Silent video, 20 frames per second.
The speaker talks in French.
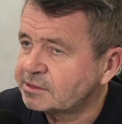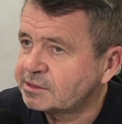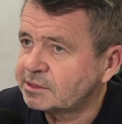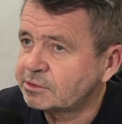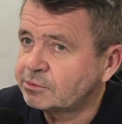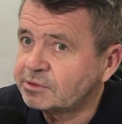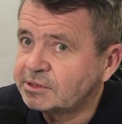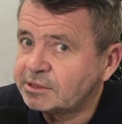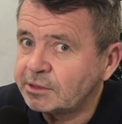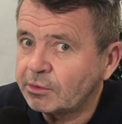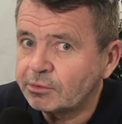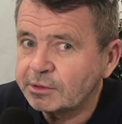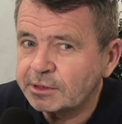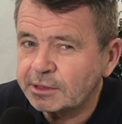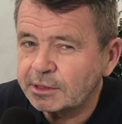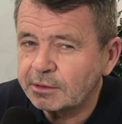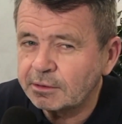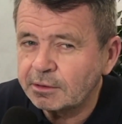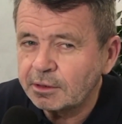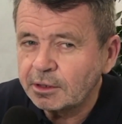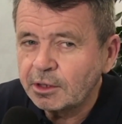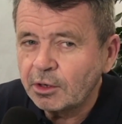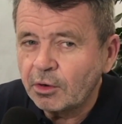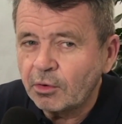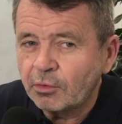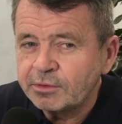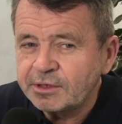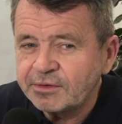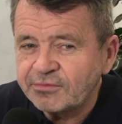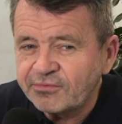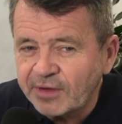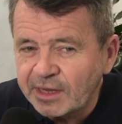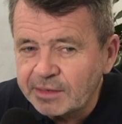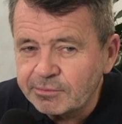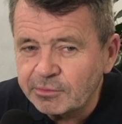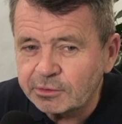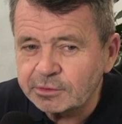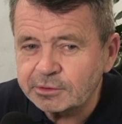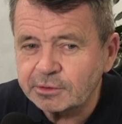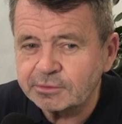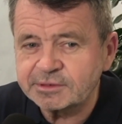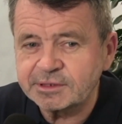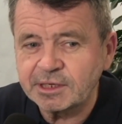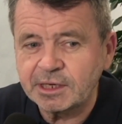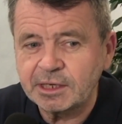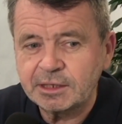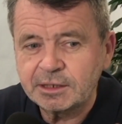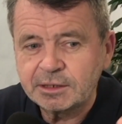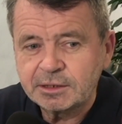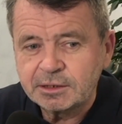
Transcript: C'est de dire, ok, euh, on est vraiment dans un